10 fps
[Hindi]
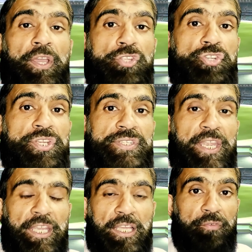इंजरी से
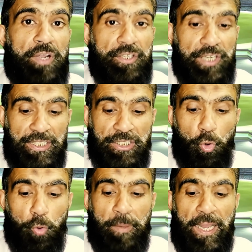रिकवर नहीं
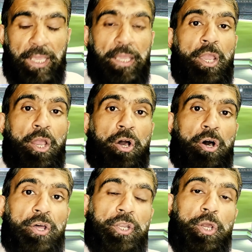हो पाए
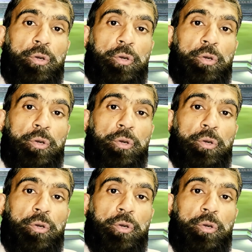और